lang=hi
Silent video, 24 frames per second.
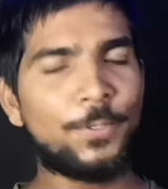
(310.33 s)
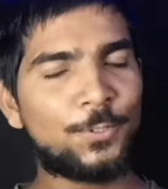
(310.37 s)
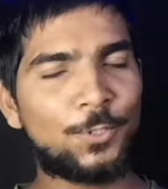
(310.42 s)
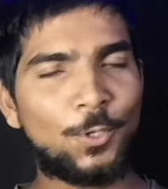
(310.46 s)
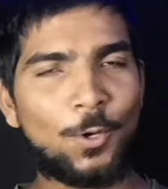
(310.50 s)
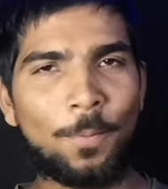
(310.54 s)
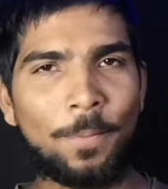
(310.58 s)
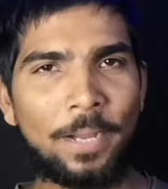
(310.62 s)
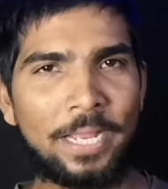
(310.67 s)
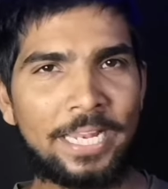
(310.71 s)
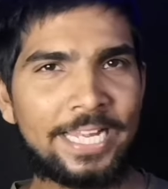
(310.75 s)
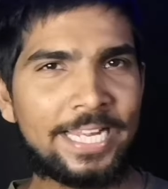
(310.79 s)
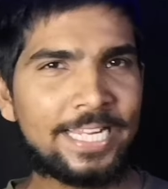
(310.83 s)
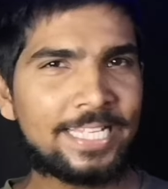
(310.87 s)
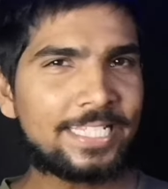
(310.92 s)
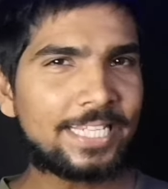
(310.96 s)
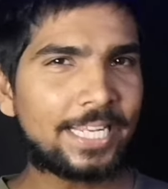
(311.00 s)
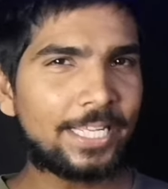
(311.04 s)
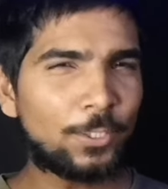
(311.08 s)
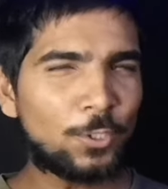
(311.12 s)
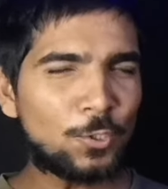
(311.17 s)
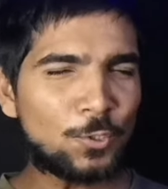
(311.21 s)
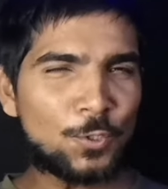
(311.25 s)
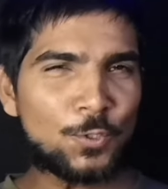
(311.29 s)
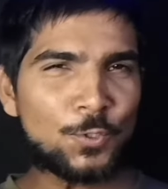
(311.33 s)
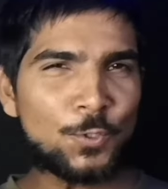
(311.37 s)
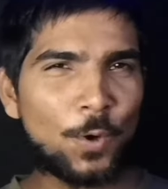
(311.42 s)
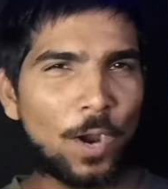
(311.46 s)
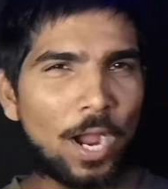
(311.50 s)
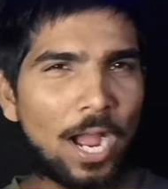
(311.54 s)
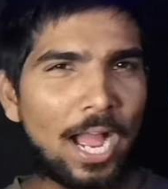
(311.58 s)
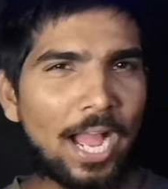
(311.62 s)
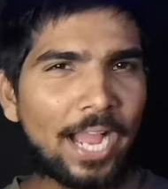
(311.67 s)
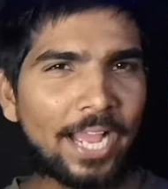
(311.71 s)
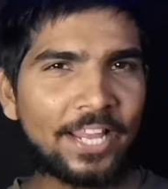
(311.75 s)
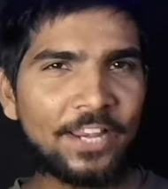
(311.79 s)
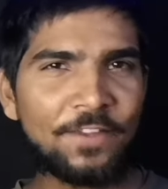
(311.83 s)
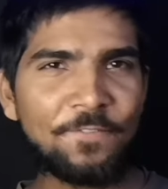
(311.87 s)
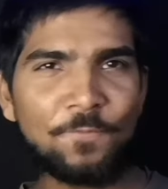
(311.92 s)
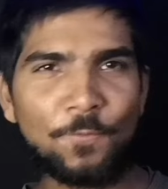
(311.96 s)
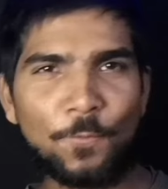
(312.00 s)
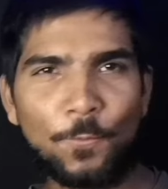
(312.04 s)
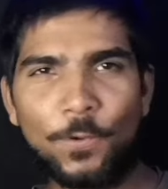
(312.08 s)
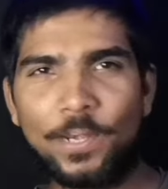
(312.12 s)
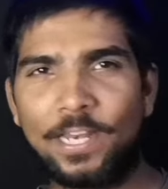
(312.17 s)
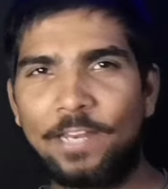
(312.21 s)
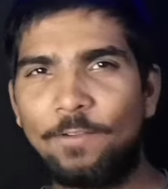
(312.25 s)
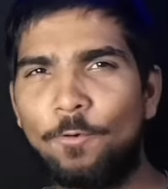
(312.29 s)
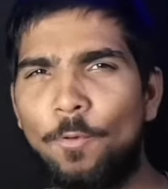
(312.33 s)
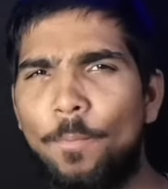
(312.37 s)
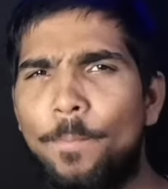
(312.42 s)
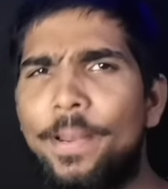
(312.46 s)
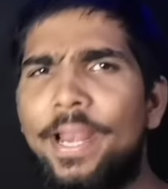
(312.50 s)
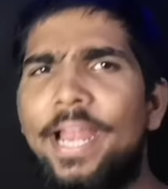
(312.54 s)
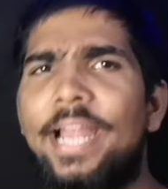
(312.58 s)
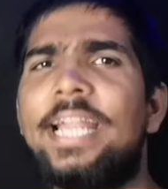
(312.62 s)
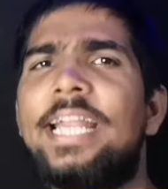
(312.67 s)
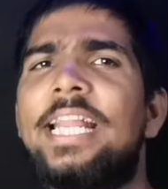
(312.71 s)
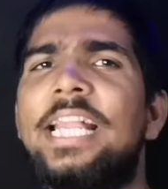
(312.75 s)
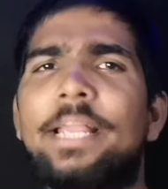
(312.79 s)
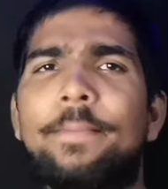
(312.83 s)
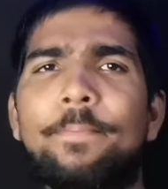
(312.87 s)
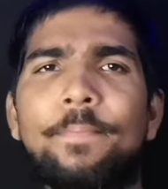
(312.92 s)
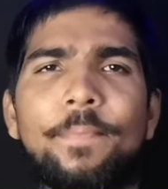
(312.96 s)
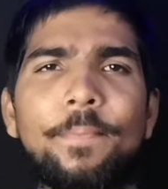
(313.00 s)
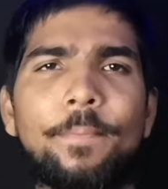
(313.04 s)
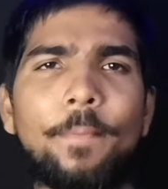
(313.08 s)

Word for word: सो so, हमारी लिस्ट का दोस्तों जो आखिरी फ़ोन है वो ब्रांडिंग